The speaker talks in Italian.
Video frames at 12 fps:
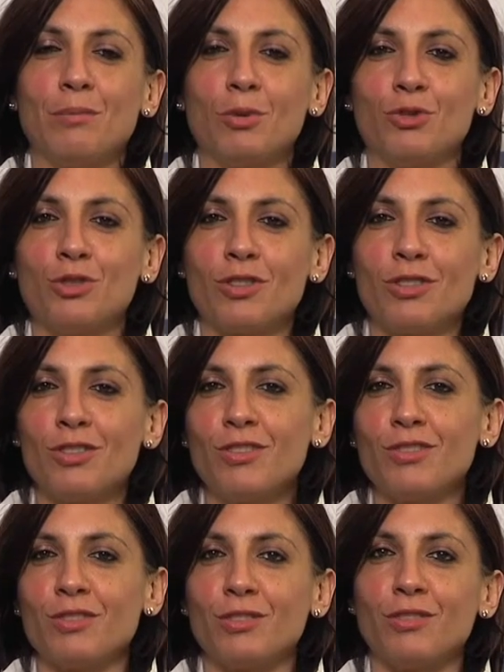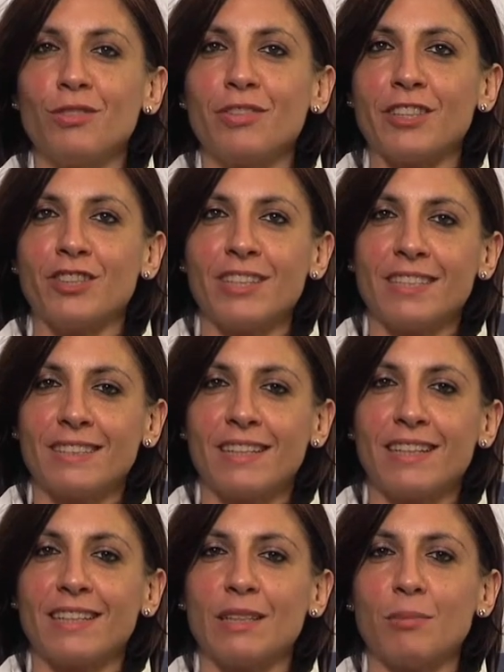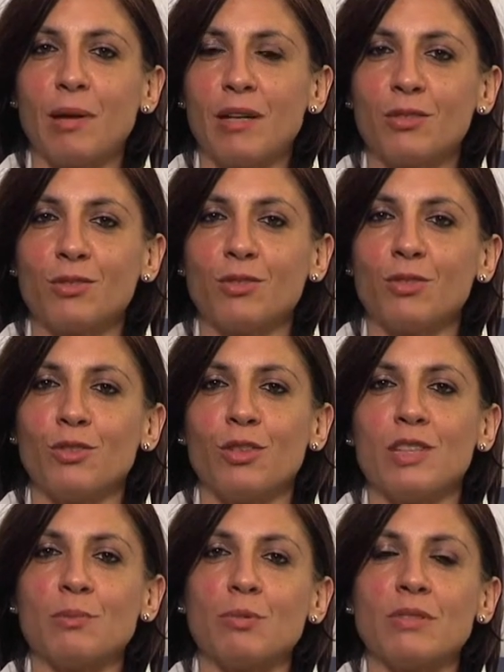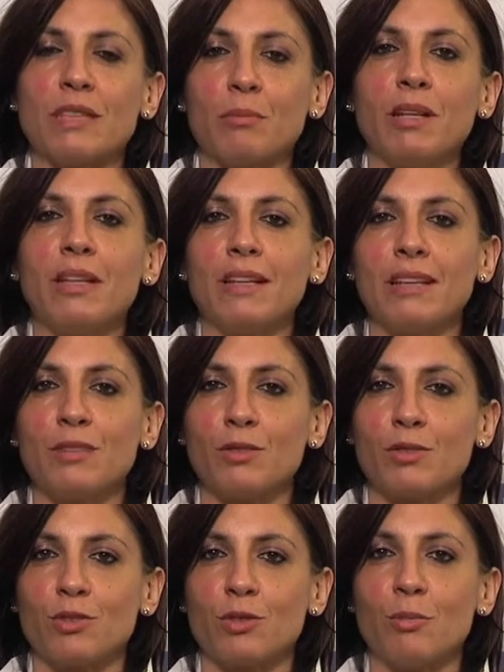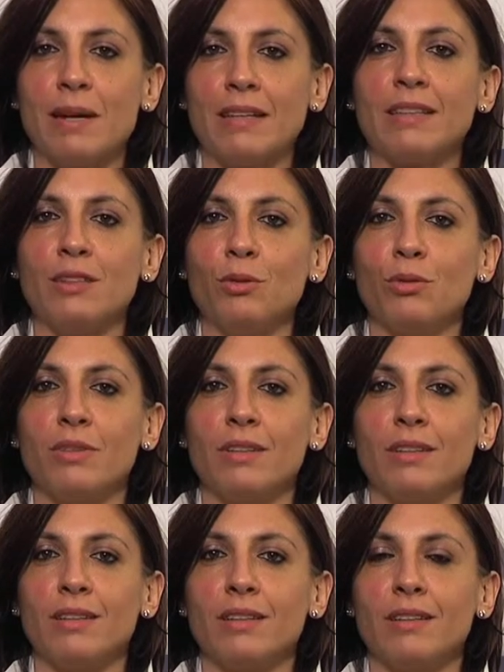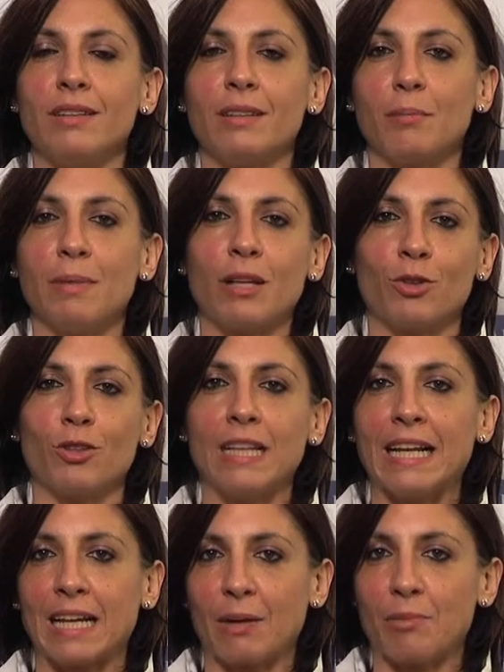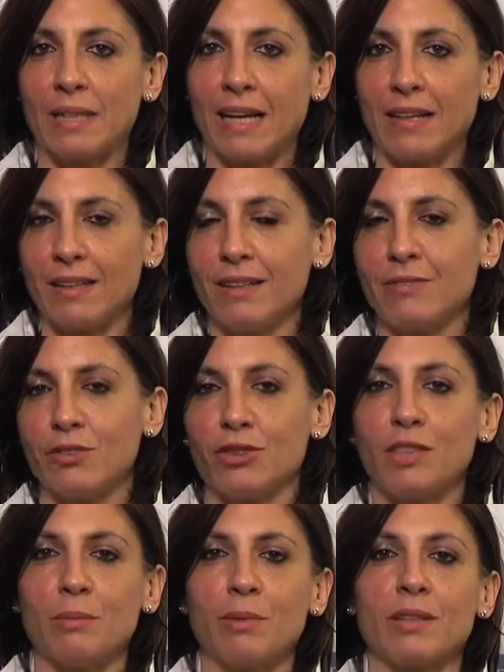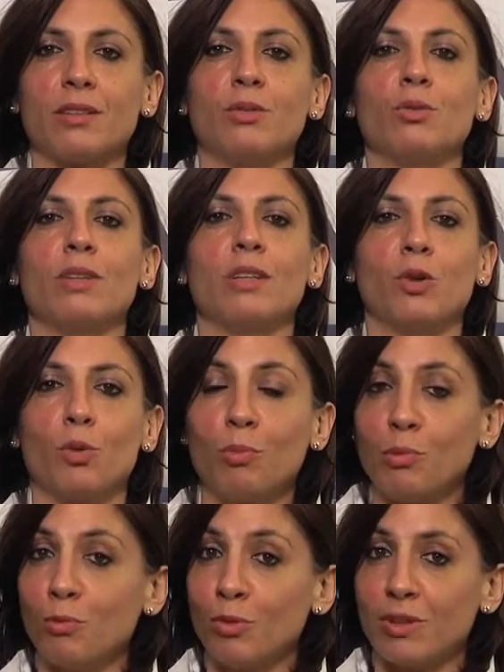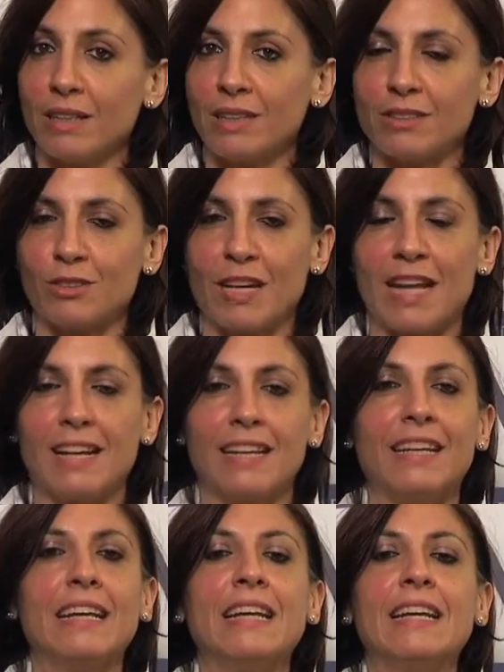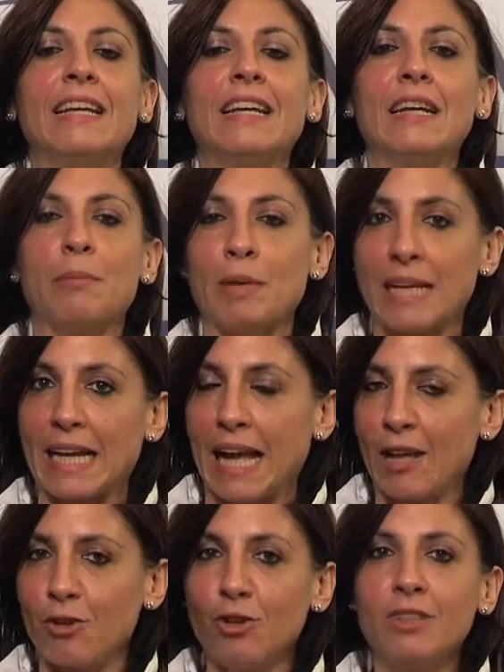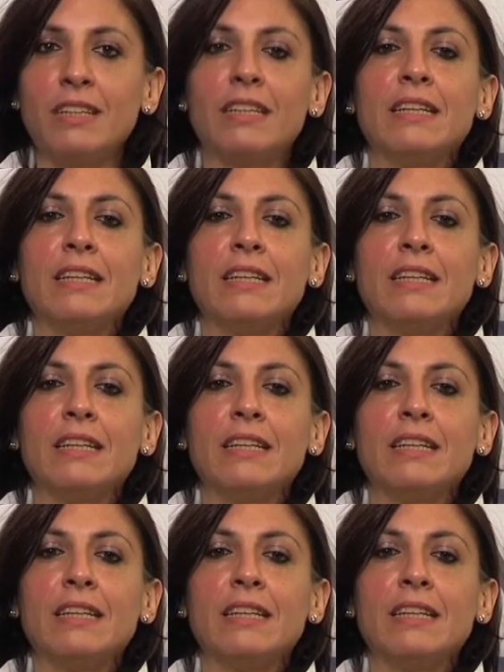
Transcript: Buongiorno, sono Francesca Catapano, sono responsabile risorse umane di un eh, albergo della capitale facente parte di un gruppo multinazionale americano.